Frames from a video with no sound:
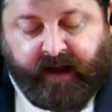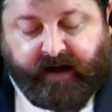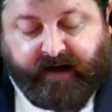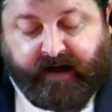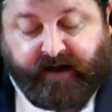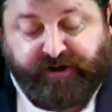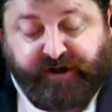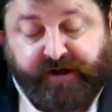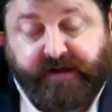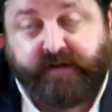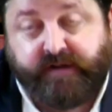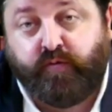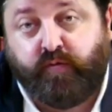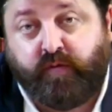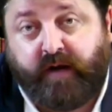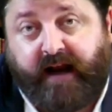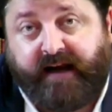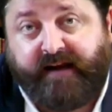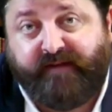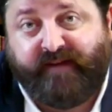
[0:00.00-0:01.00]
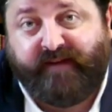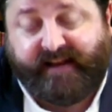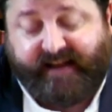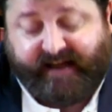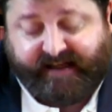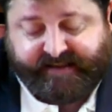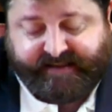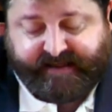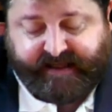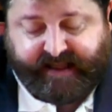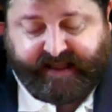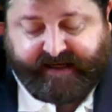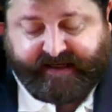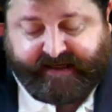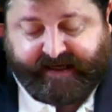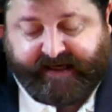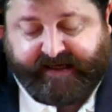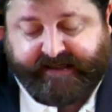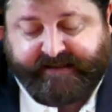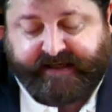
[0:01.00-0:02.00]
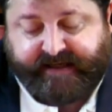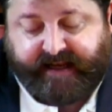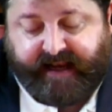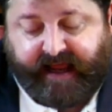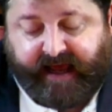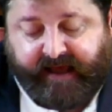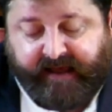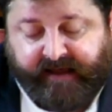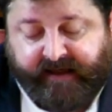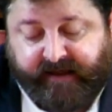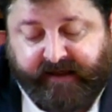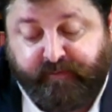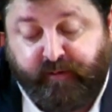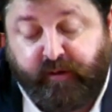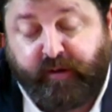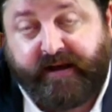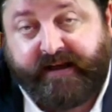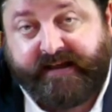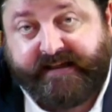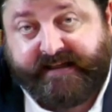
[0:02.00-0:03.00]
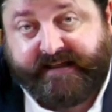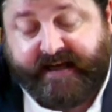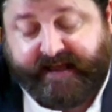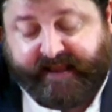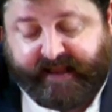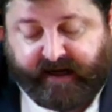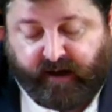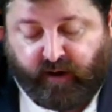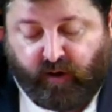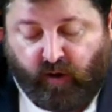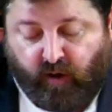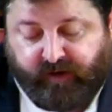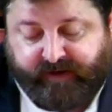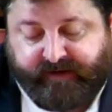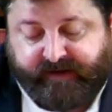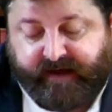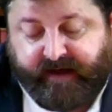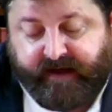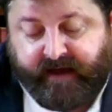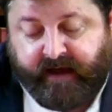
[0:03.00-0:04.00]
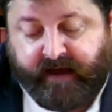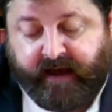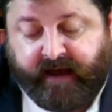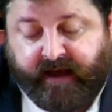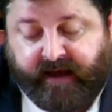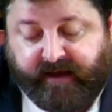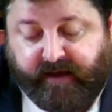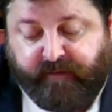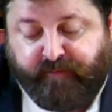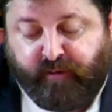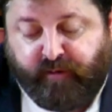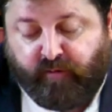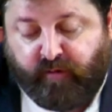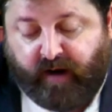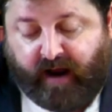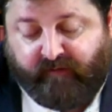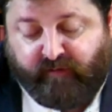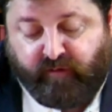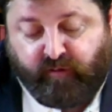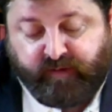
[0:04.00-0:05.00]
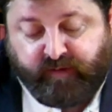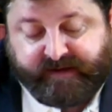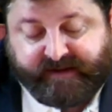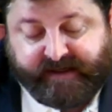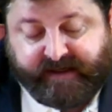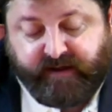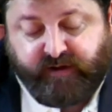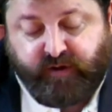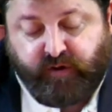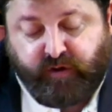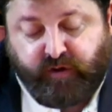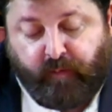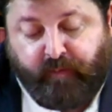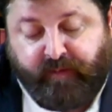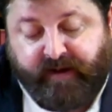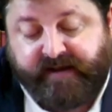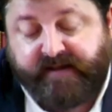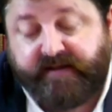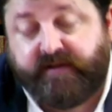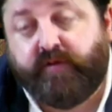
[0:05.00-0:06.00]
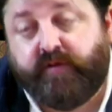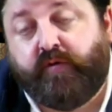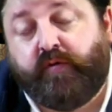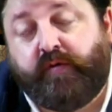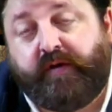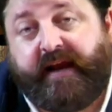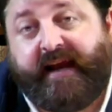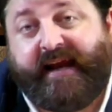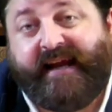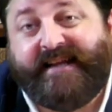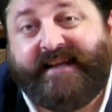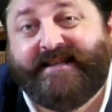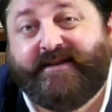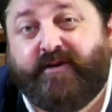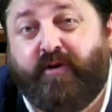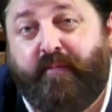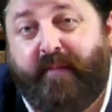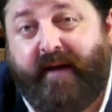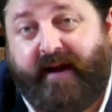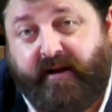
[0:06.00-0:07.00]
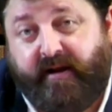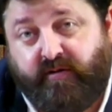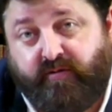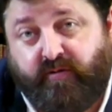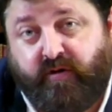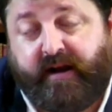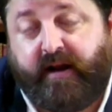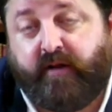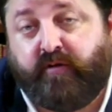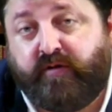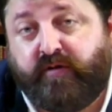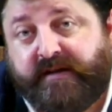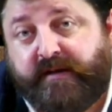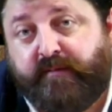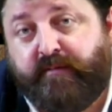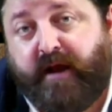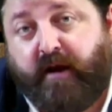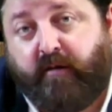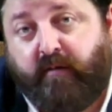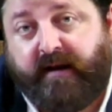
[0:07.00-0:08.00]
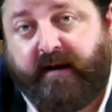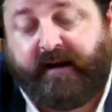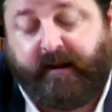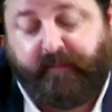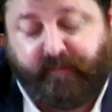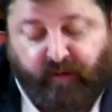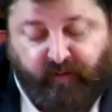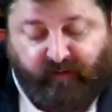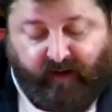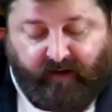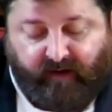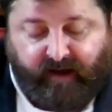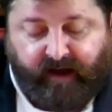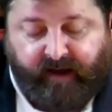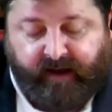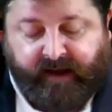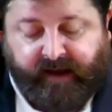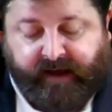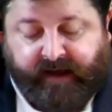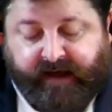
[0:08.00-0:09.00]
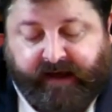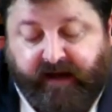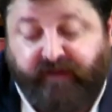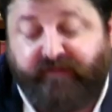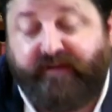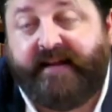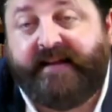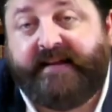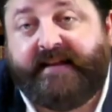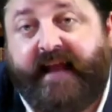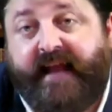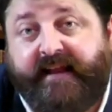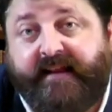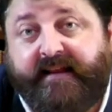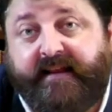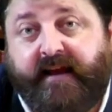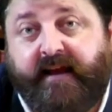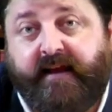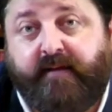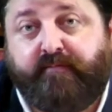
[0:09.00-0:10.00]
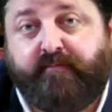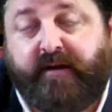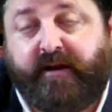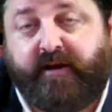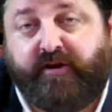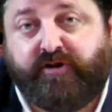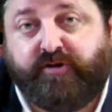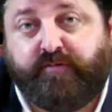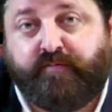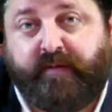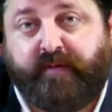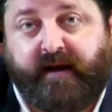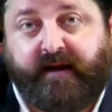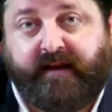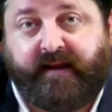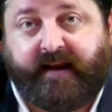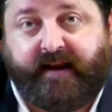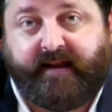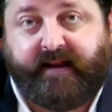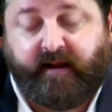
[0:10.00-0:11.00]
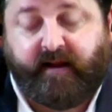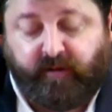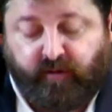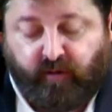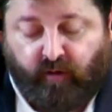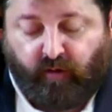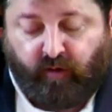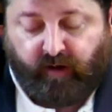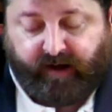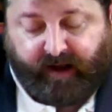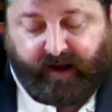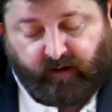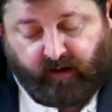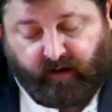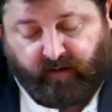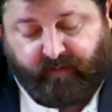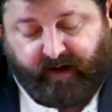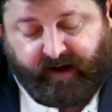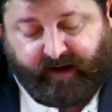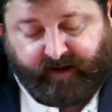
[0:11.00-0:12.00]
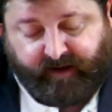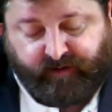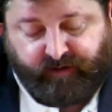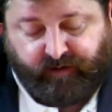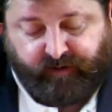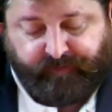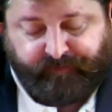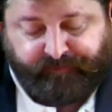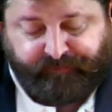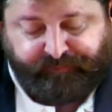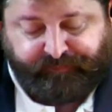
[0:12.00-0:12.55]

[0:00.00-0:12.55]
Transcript: La censura, l'invadenza della Chiesa, la ipocrisia della corte gli procuravano un senso di oppressione e di sgomento che erano simili a quelli che provava il ventenne principe ed erede al trono Carlo Alberto.